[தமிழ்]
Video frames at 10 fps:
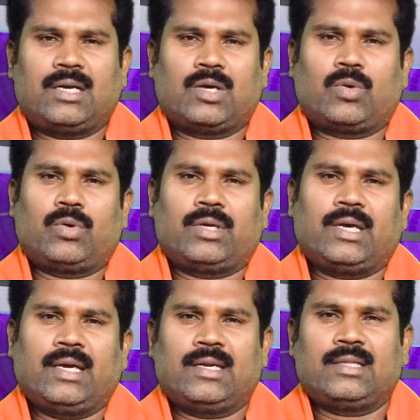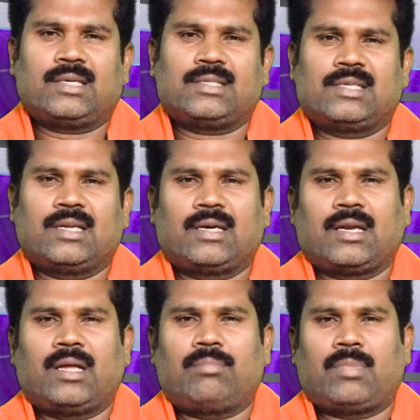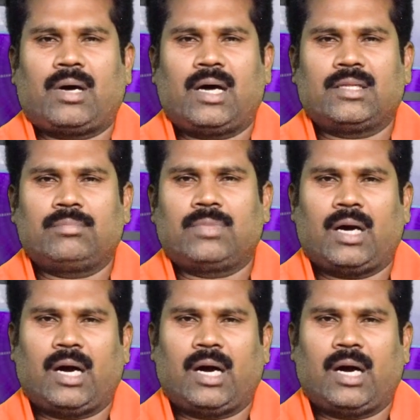இருக்கக்கூடிய இல்லத்தரசிகளுக்கெல்லாம் மாதம்